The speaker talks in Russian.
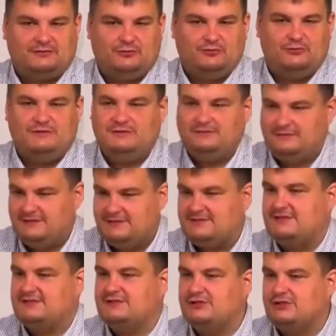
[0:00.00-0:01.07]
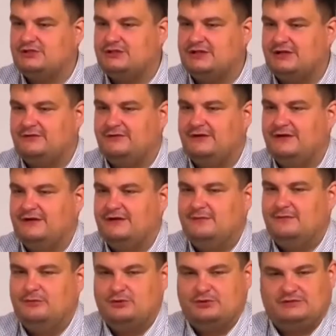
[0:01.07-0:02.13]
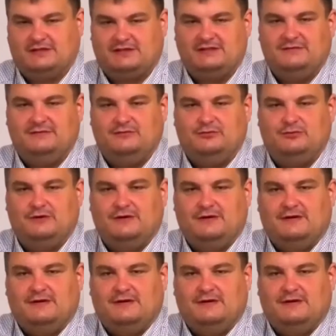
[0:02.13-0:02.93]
ну, не из язычников, может так, ну,